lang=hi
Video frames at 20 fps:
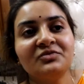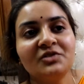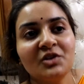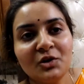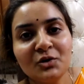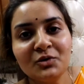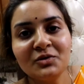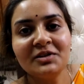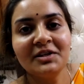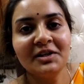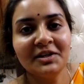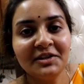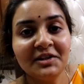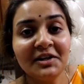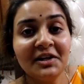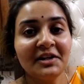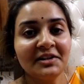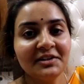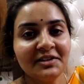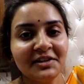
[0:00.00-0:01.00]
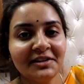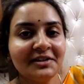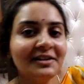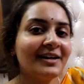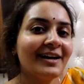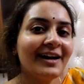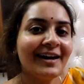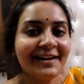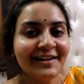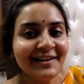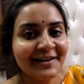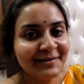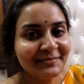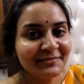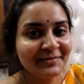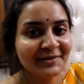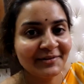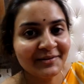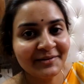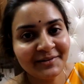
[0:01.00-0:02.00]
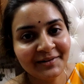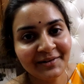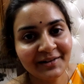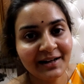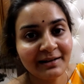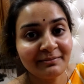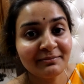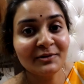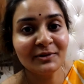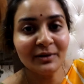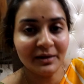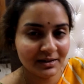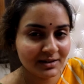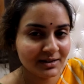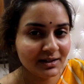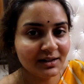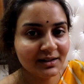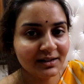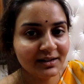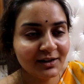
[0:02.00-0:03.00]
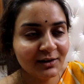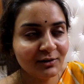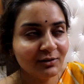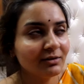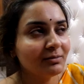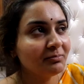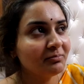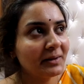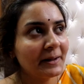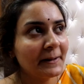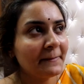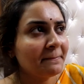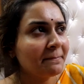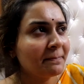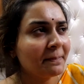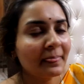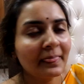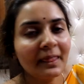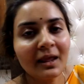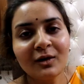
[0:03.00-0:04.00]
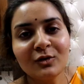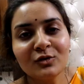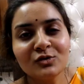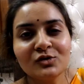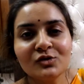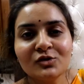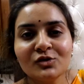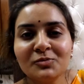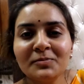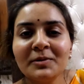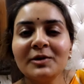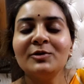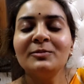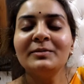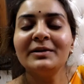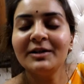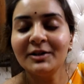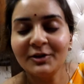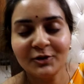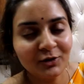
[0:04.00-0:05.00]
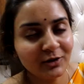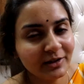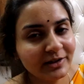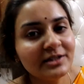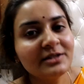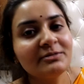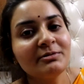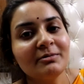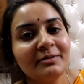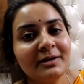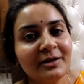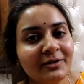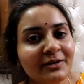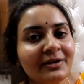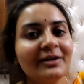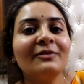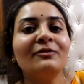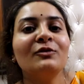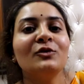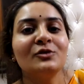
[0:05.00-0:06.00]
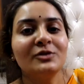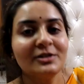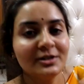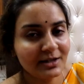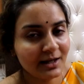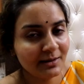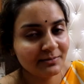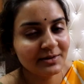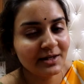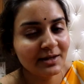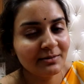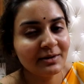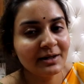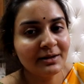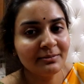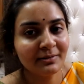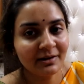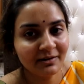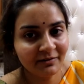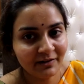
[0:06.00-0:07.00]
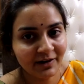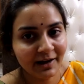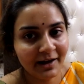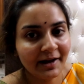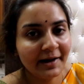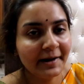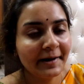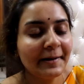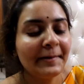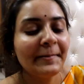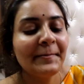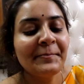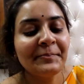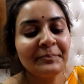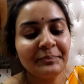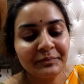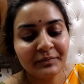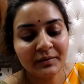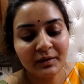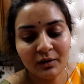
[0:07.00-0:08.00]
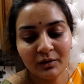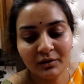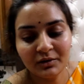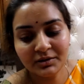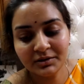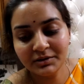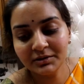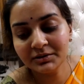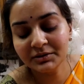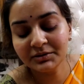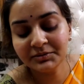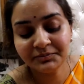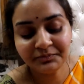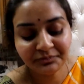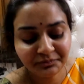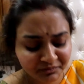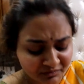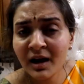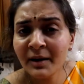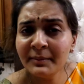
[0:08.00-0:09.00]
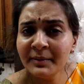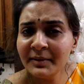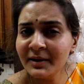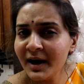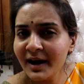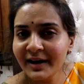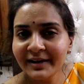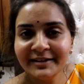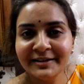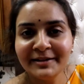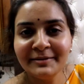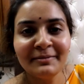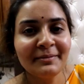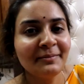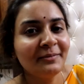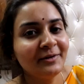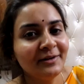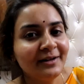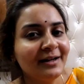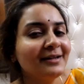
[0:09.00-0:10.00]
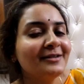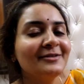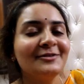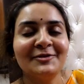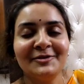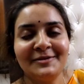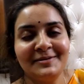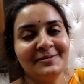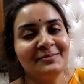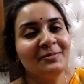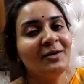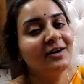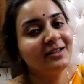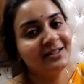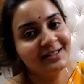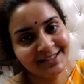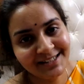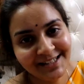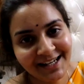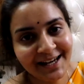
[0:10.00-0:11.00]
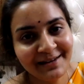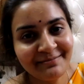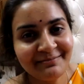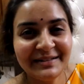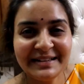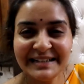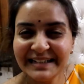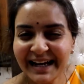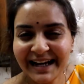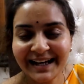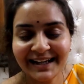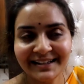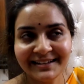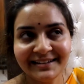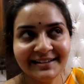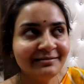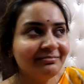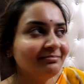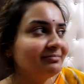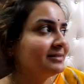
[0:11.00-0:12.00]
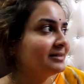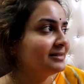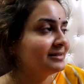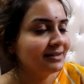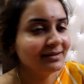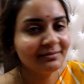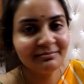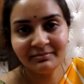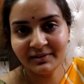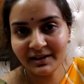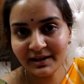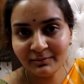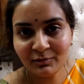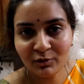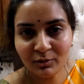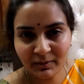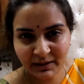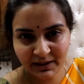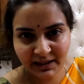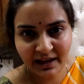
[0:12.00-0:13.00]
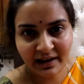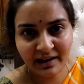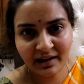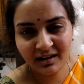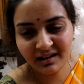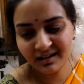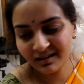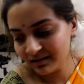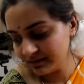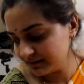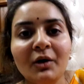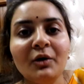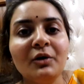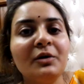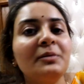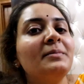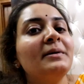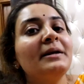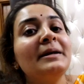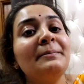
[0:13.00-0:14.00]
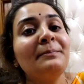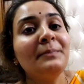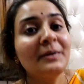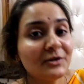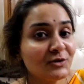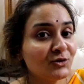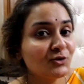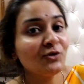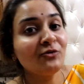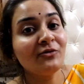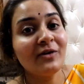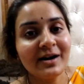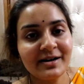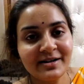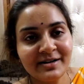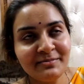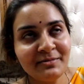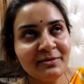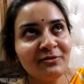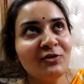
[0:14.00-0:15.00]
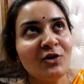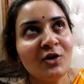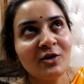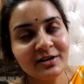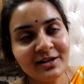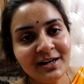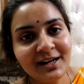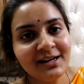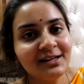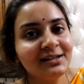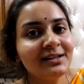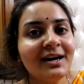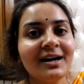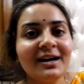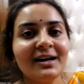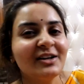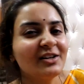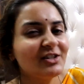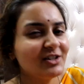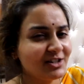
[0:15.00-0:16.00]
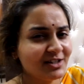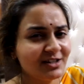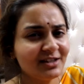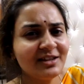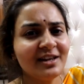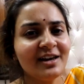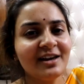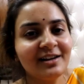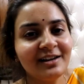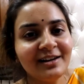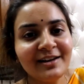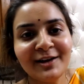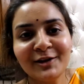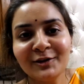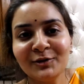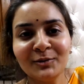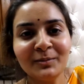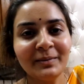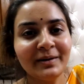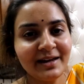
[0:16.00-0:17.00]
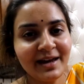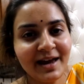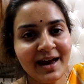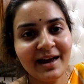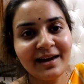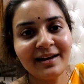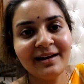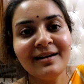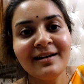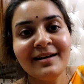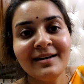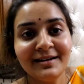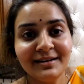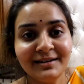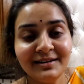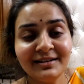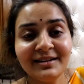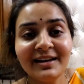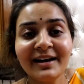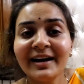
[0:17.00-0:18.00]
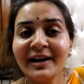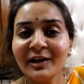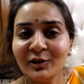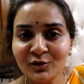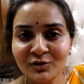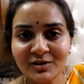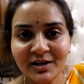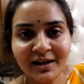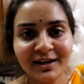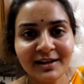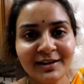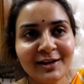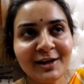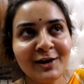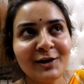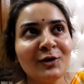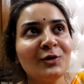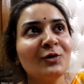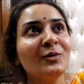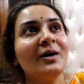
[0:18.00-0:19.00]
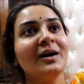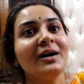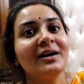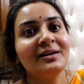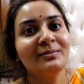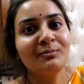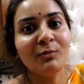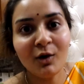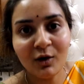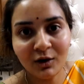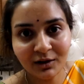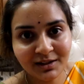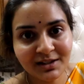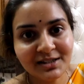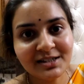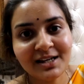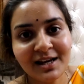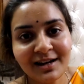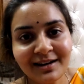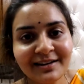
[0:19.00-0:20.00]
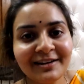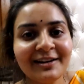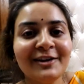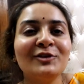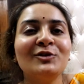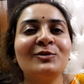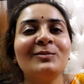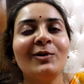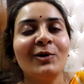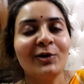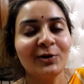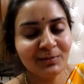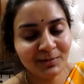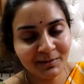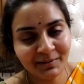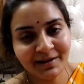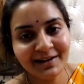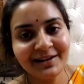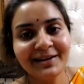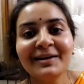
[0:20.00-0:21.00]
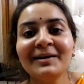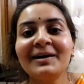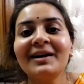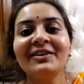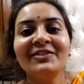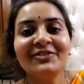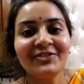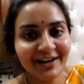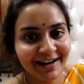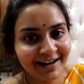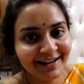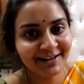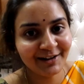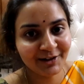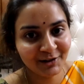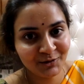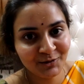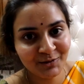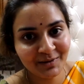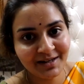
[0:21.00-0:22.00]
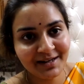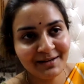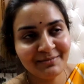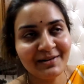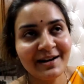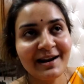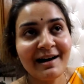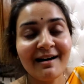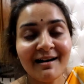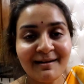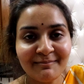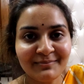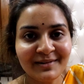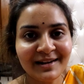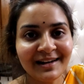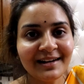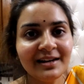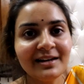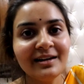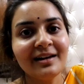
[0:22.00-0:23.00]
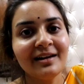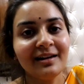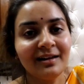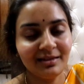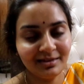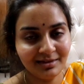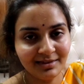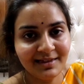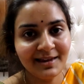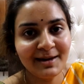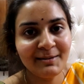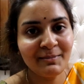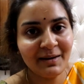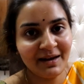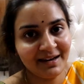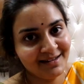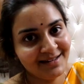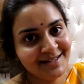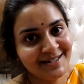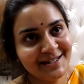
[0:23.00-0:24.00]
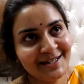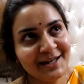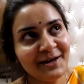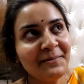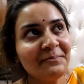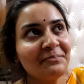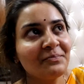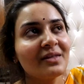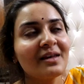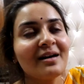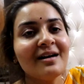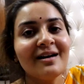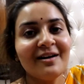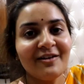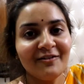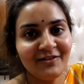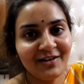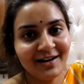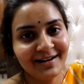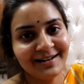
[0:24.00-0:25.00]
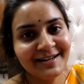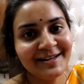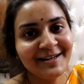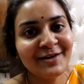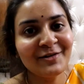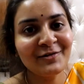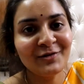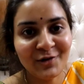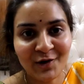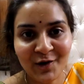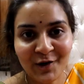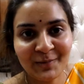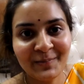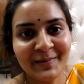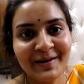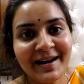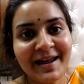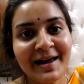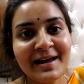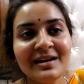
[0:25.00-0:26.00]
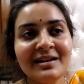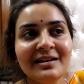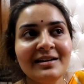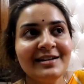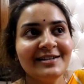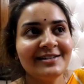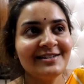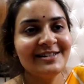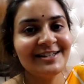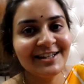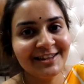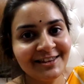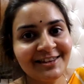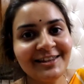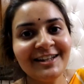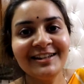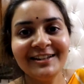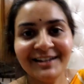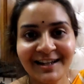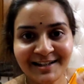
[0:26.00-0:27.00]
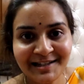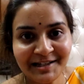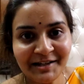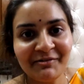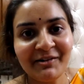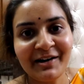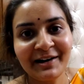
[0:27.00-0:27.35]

चलो धीरे धीरे आती है दिखाएंगे आपको और आपको कैसी लग रही है और उन पर कुछ कुछ पे तो मैं ट्यूटोरियल्स भी बनाऊंगी वो उस हिसाब से ही मैंने मंगवाया है और अभी खा रही थी मैं भुट्टा जो कि बहुत अच्छा है मीठा है एकदम मैंने आपको बताया है और मैंने परसों वागड़ी में व्लॉग डाला था अगर जिसने देख लिया तो बढ़िया है नहीं देखा है तो जाके देख लो अगर बहुत अच्छा लग रहा है तो मैं और भी बनाने का ट्राई करूँगी मैंने आपके लिए इतनी मेहनत से वागड़ी का व्लॉग बनाया जितनी देसी